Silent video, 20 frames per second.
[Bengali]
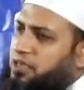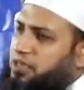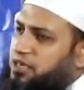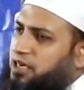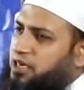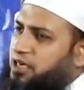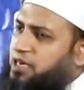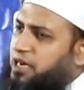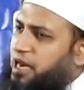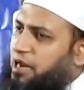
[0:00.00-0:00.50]

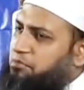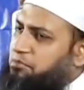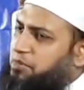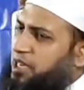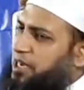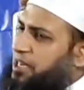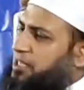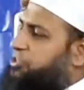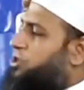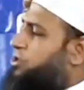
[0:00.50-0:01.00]
এই
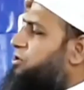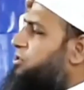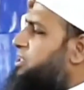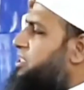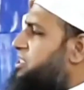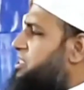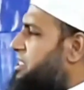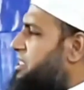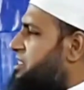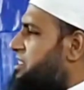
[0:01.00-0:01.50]
কামলারা যখন
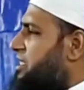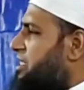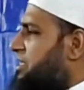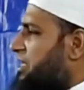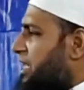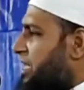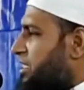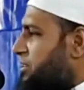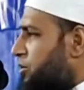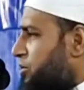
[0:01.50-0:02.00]
এসেছে
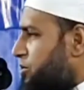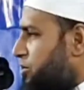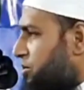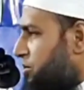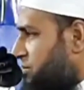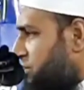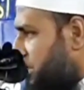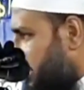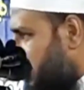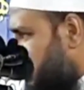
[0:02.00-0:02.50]
তারা যখন
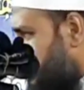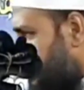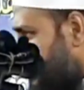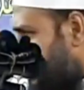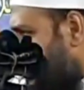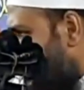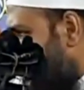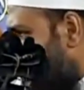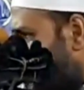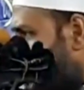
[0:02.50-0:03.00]
খেতে
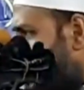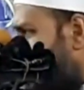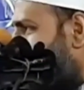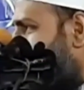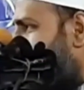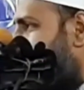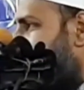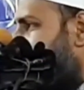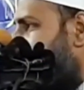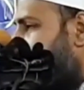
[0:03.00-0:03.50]
চেয়েছে
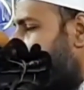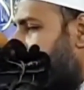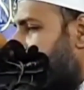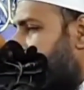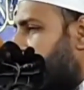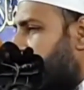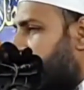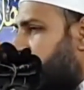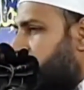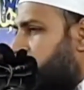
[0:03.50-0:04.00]

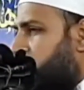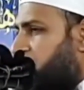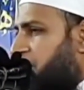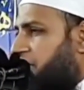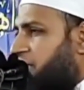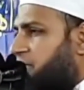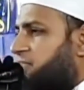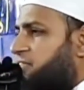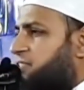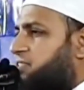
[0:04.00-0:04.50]

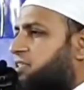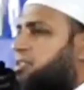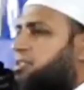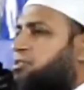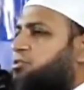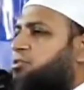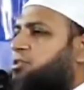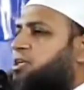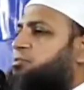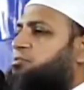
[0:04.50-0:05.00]
বাড়িতে
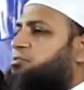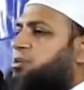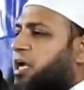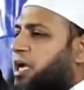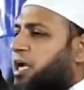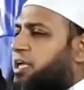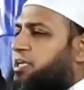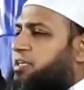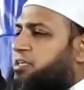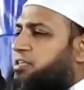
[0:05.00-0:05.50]
যেহেতু কেউ
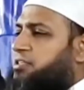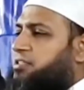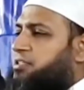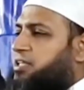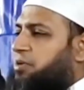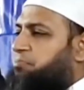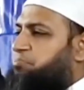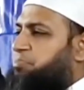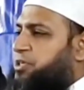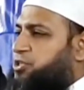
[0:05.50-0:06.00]
নাই
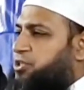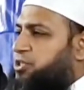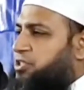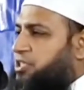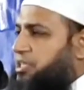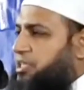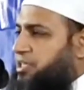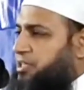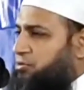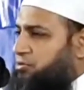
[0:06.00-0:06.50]
তাই পেছন
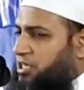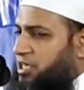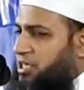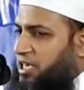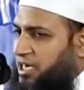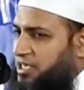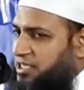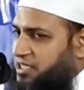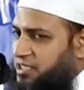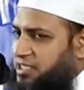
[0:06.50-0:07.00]
থেকে উনি
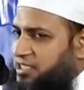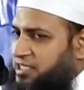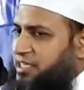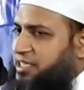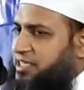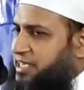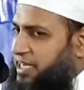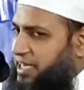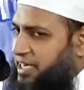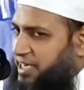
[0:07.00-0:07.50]
লাঠি দিয়ে
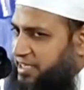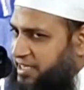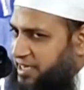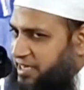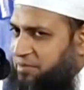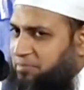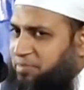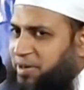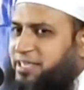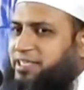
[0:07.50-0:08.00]
ঠেলে
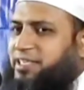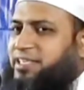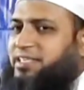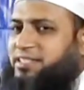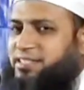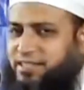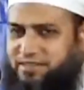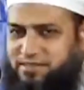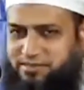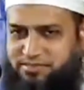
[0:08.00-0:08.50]
ঠেলে
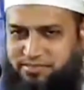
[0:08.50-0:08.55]
পাঠিয়েছেন